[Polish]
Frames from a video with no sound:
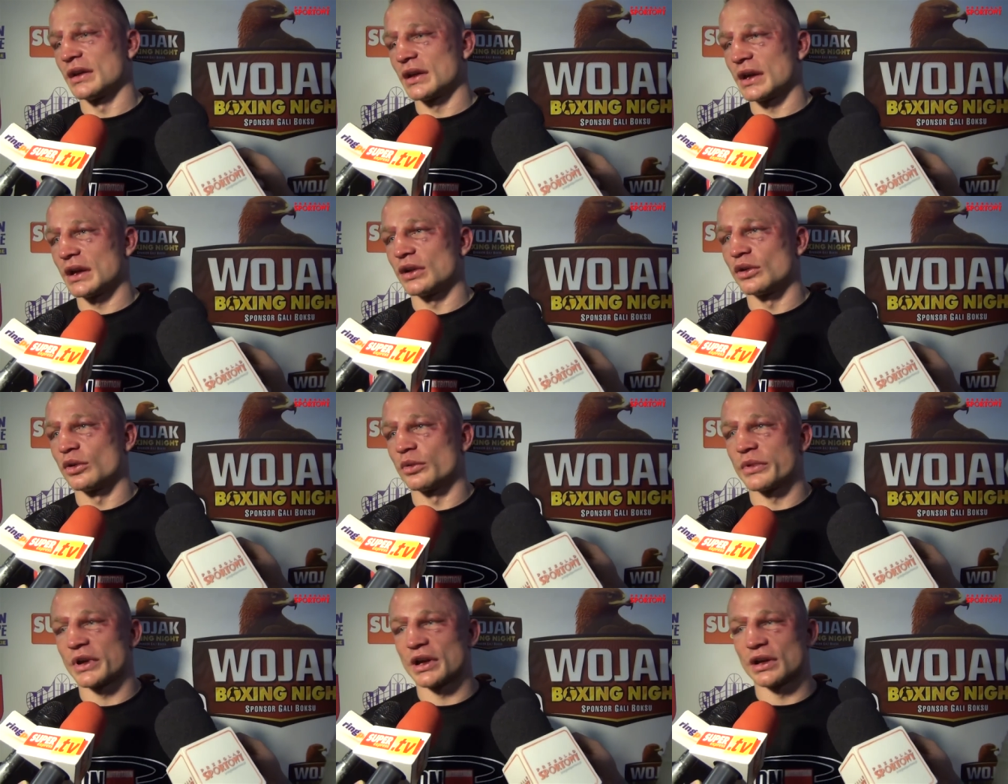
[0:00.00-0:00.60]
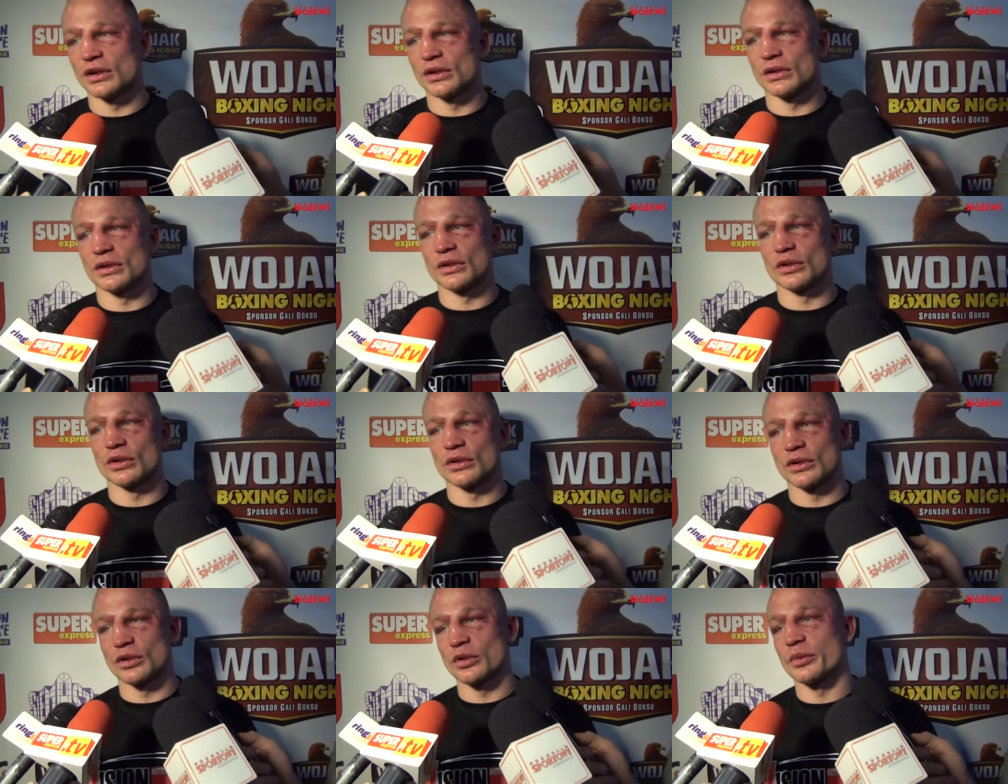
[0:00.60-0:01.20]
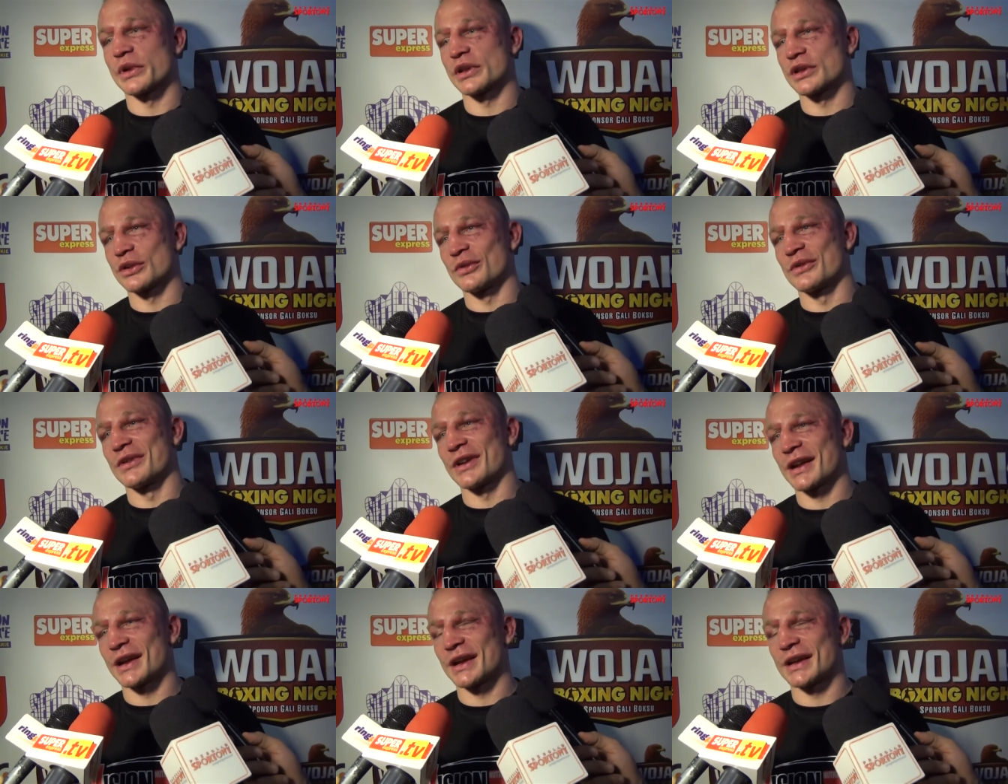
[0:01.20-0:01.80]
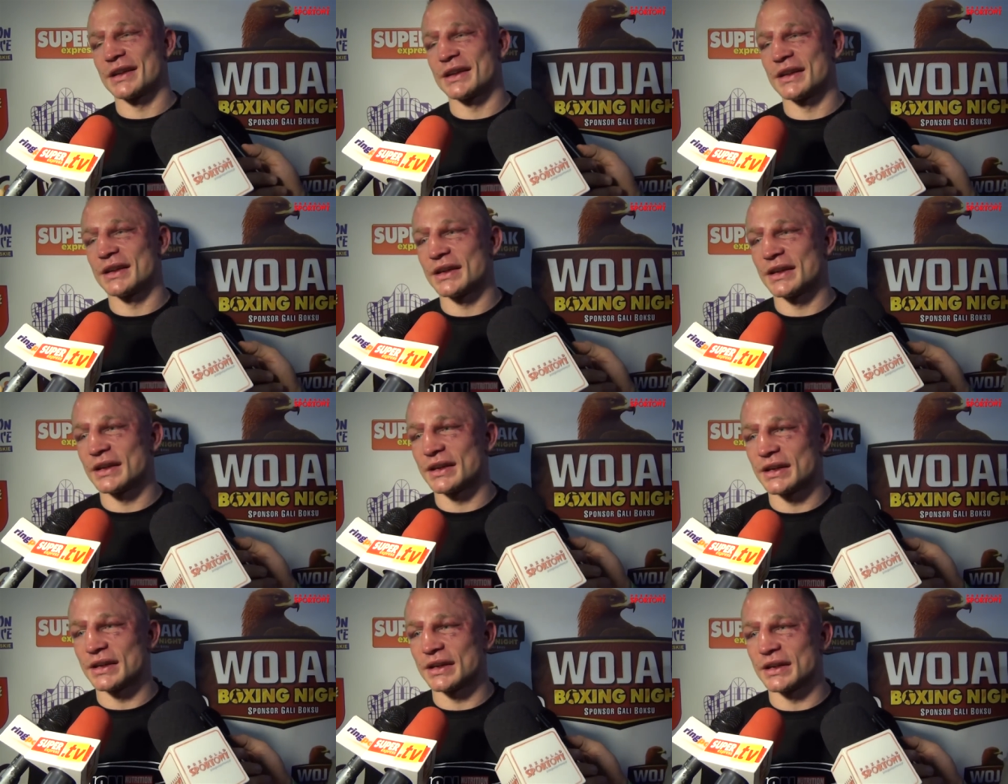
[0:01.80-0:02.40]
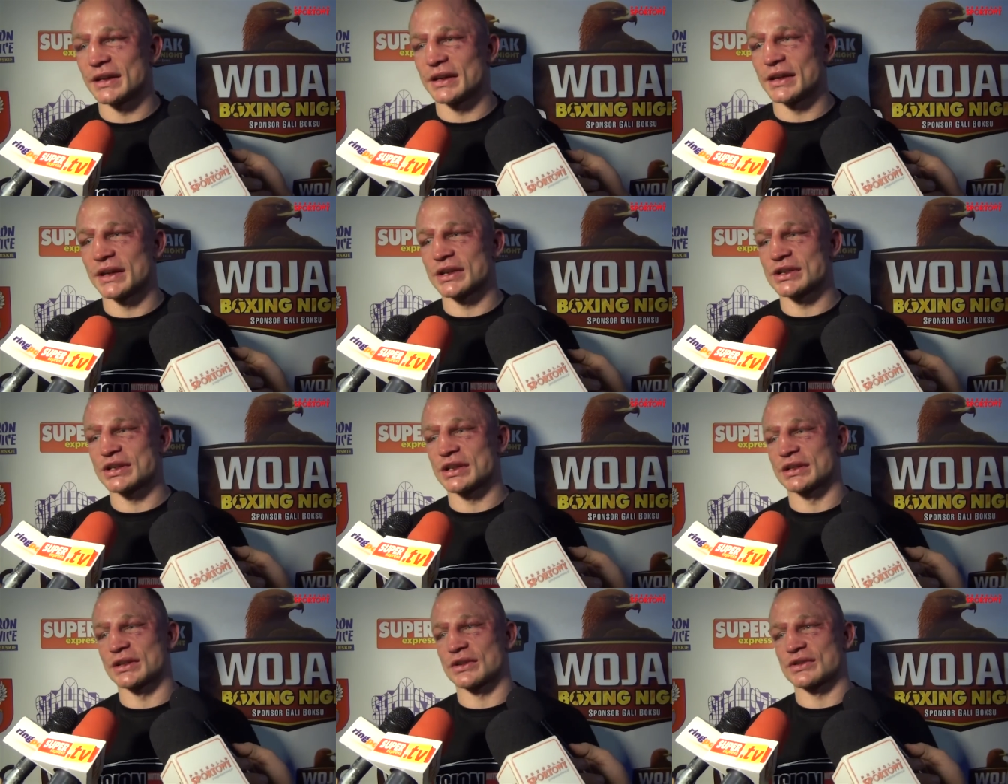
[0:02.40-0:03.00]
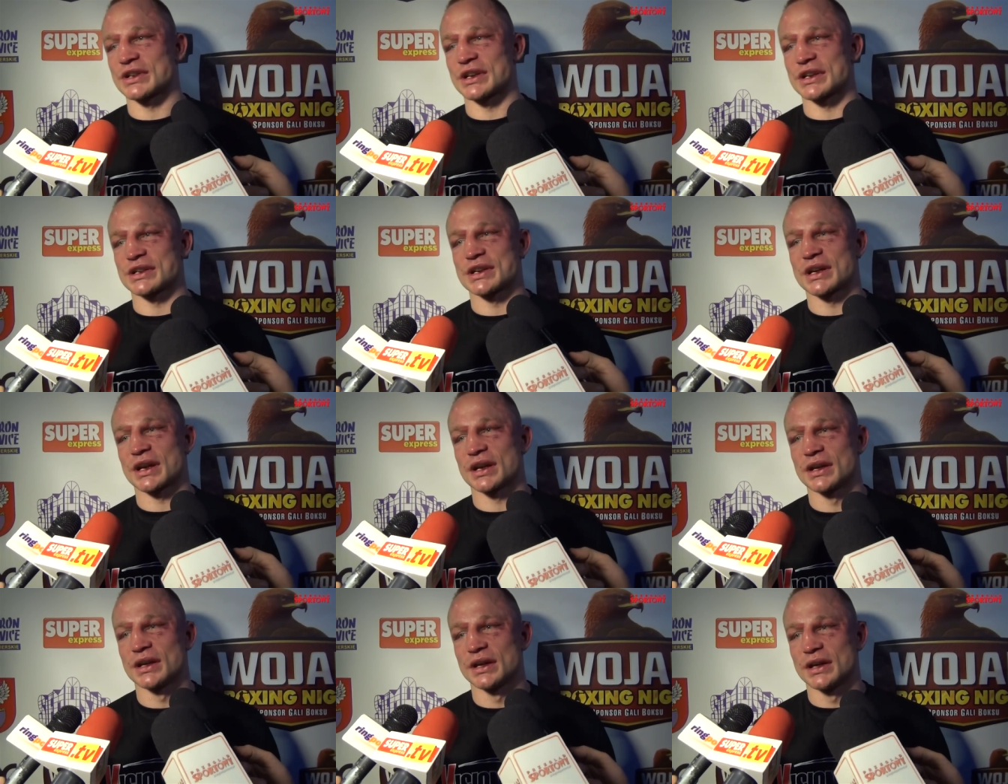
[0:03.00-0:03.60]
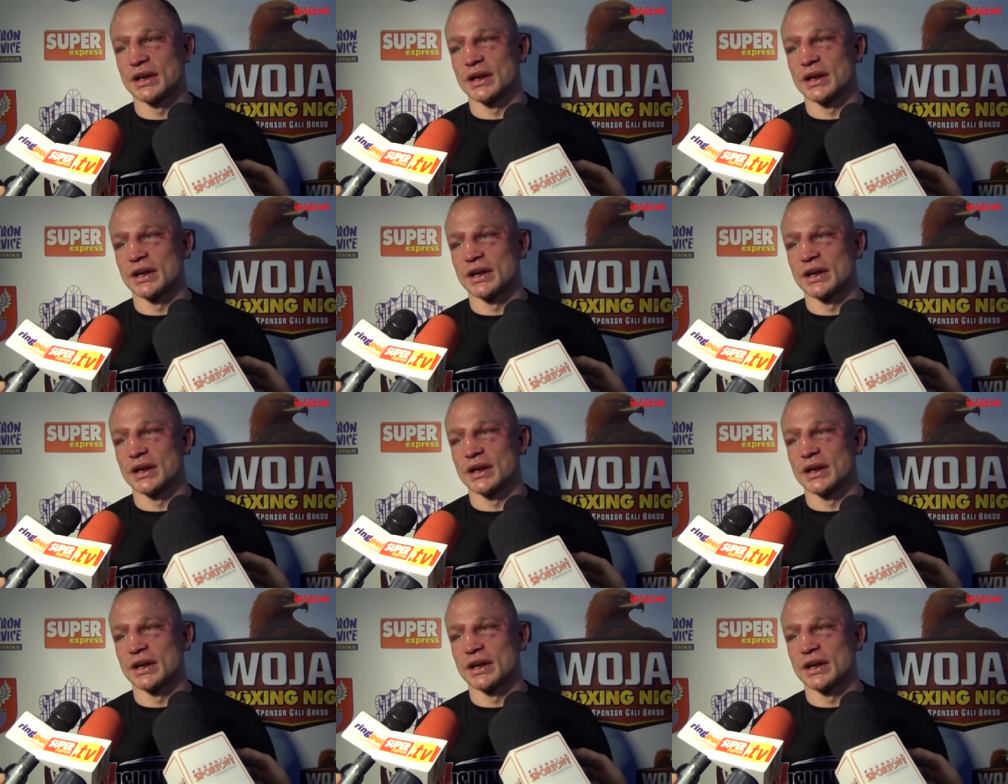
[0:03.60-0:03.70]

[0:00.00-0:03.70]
Ja lubię, lu, lubię tą grę i jeszcze troszeczkę